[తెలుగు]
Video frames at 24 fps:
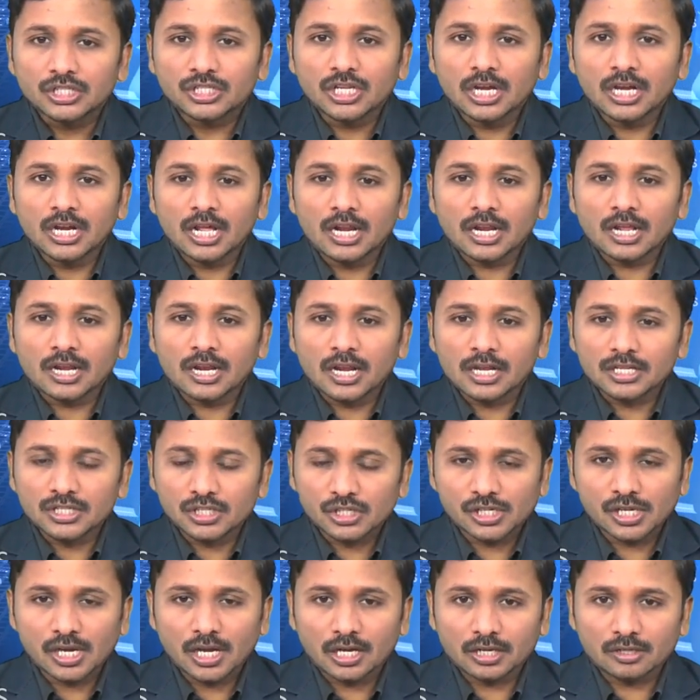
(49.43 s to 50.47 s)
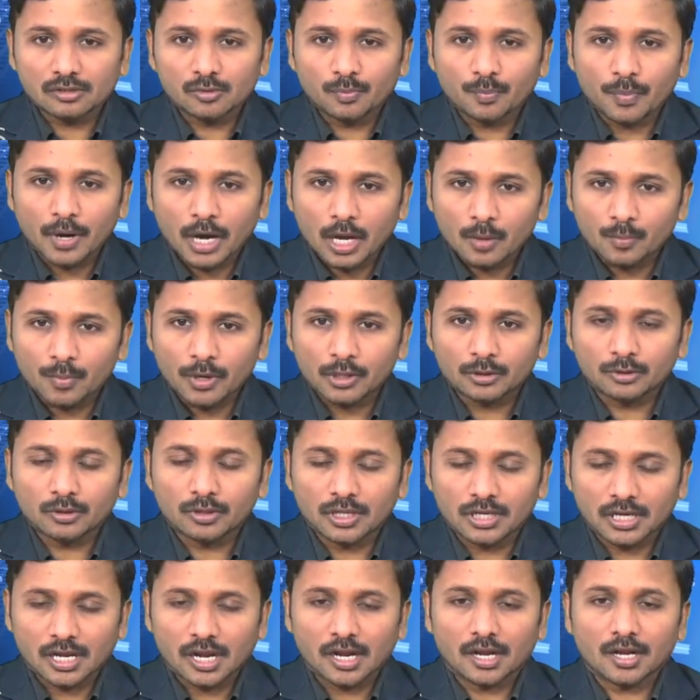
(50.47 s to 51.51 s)
చిల్లర రాజకీయాలకు
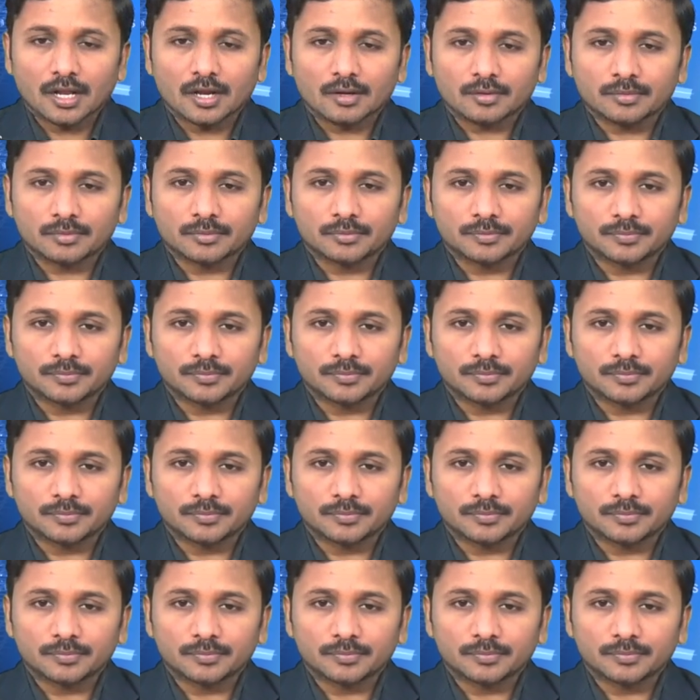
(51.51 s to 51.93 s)
పాల్పడుతోందని అన్నారు